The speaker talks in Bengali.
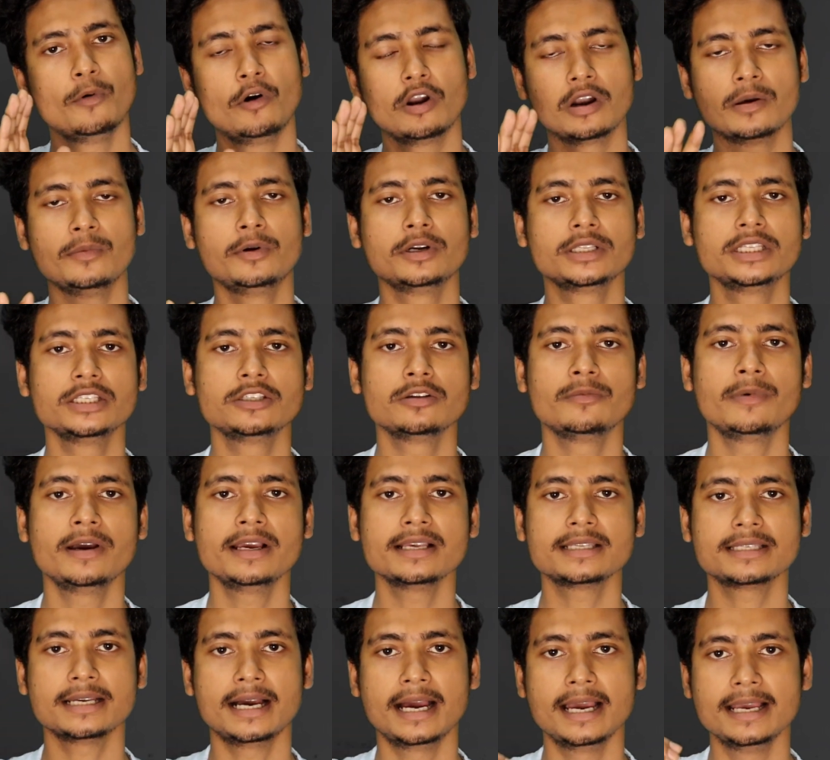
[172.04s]
পরবর্তী
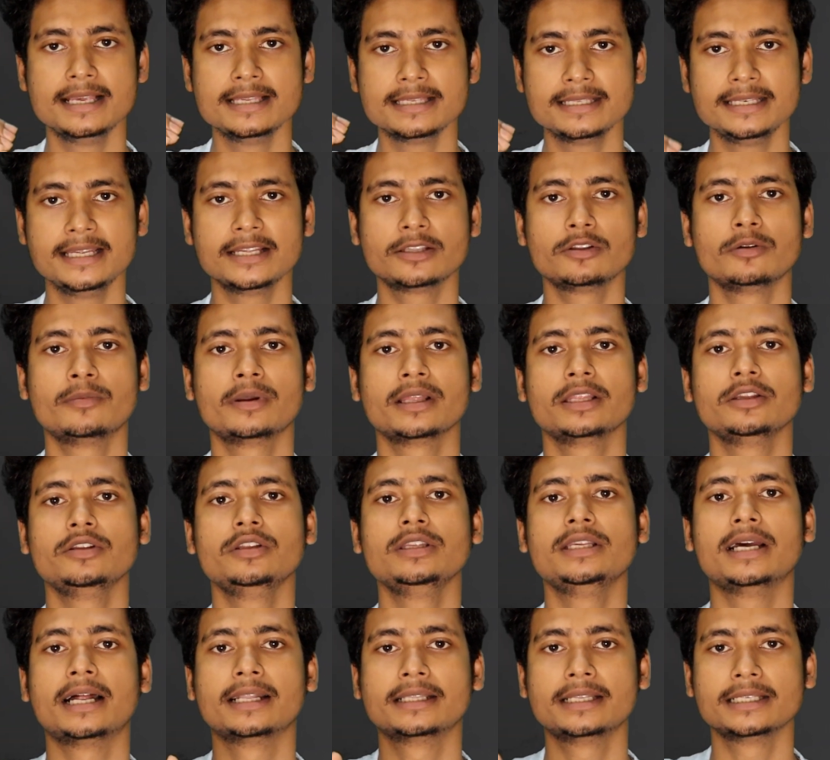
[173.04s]
সময়ে সায়েন্স নিয়ে তোমরা
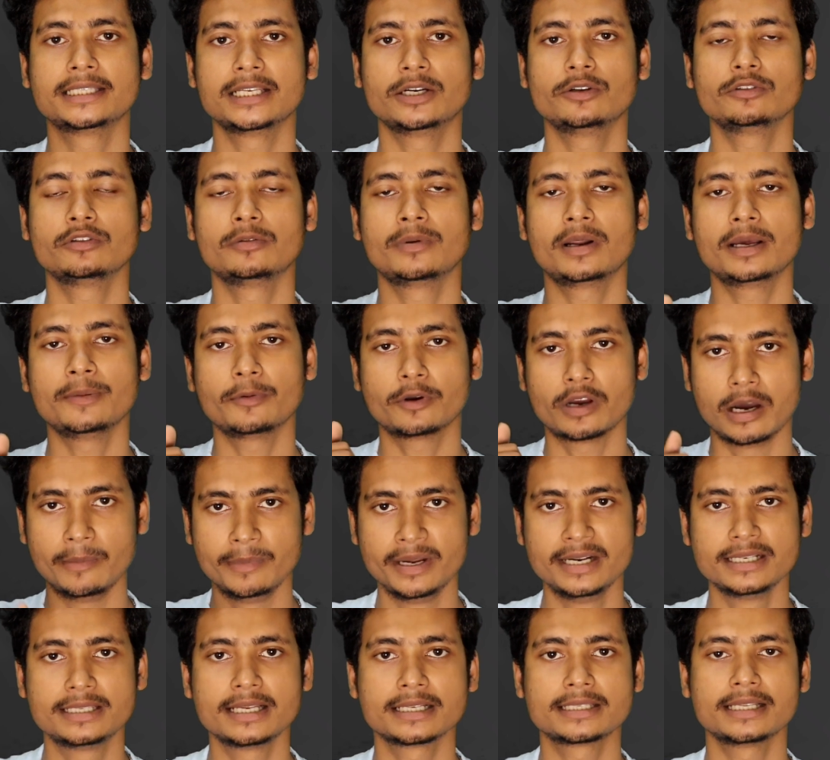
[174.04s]
যদি জানতে চাও তোমরা
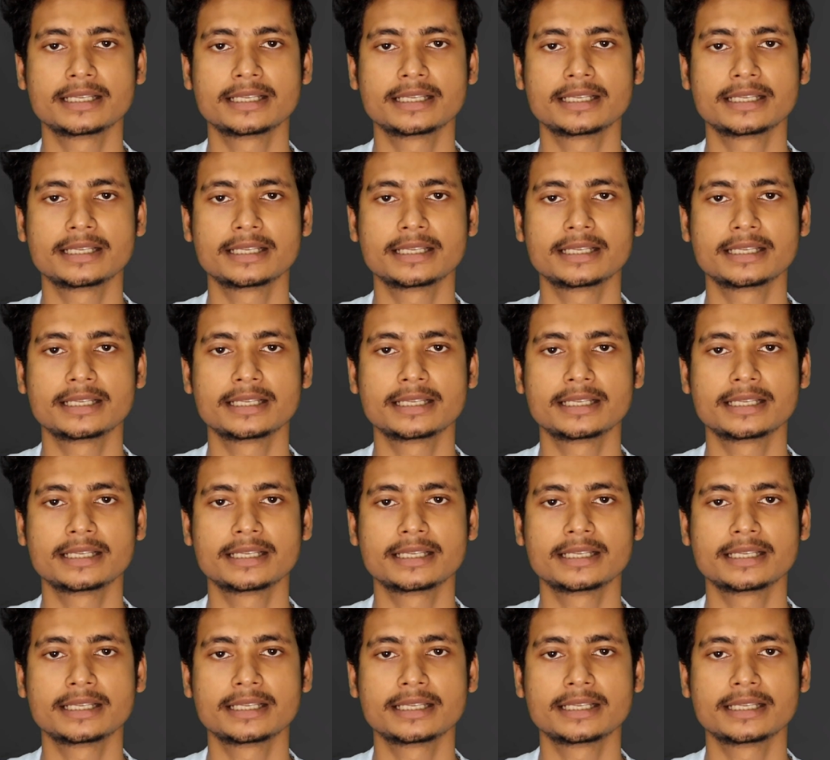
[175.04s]
কমেন্ট